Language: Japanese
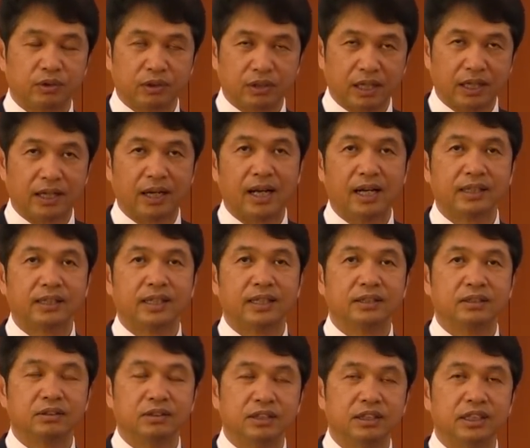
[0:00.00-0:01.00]
から判
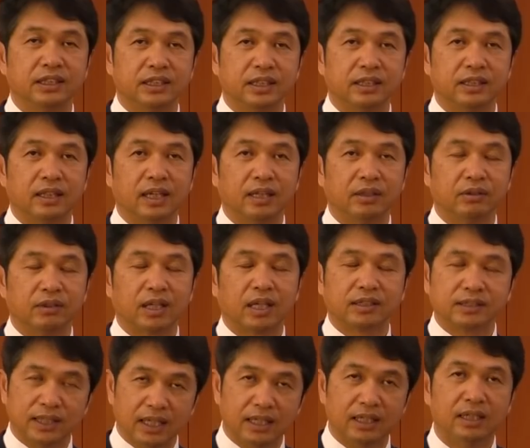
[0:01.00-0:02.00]
断するにですねあのた
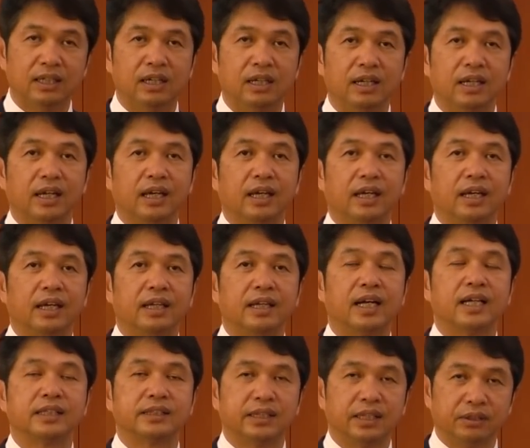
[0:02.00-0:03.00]
くさん、えー、い
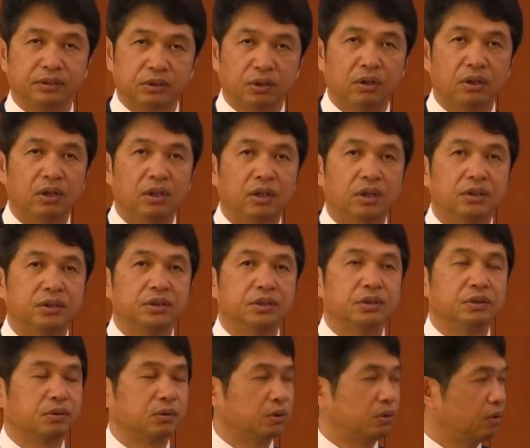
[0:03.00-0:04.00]
らしているとい
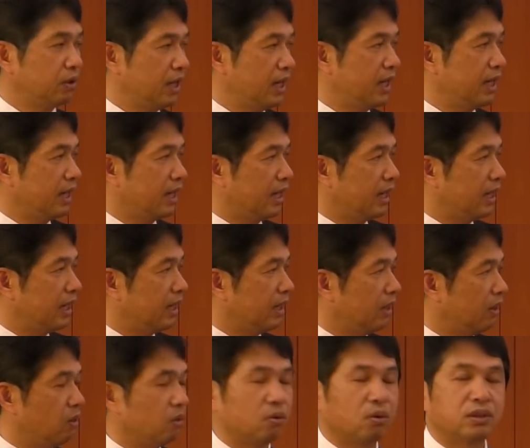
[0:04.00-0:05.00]
うこと
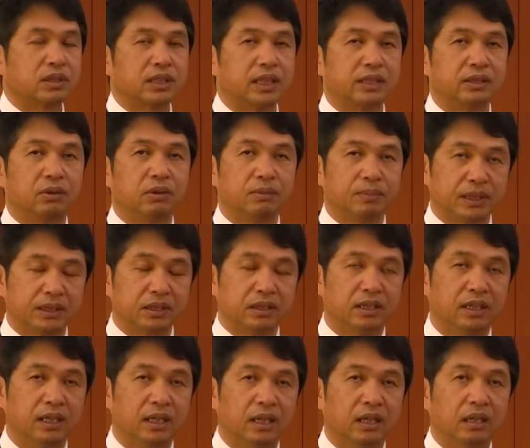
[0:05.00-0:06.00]
が報告されておりま
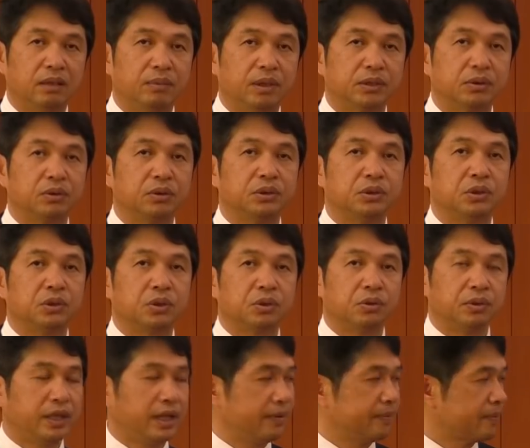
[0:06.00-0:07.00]
す。まあ、そういう状
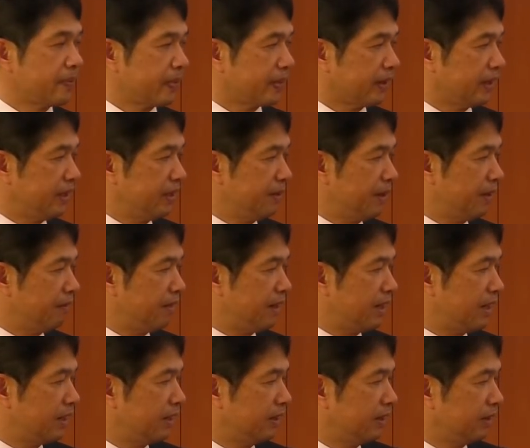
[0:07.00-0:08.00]
況で今
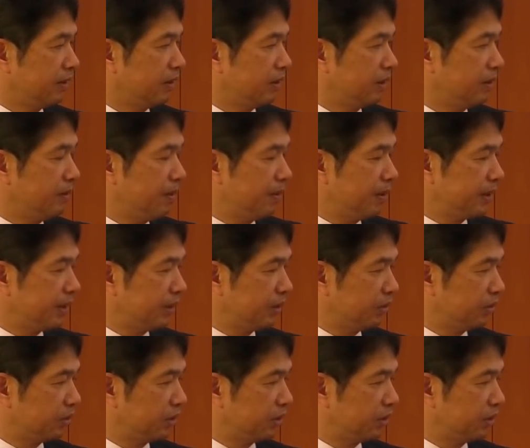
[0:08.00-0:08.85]
は今まで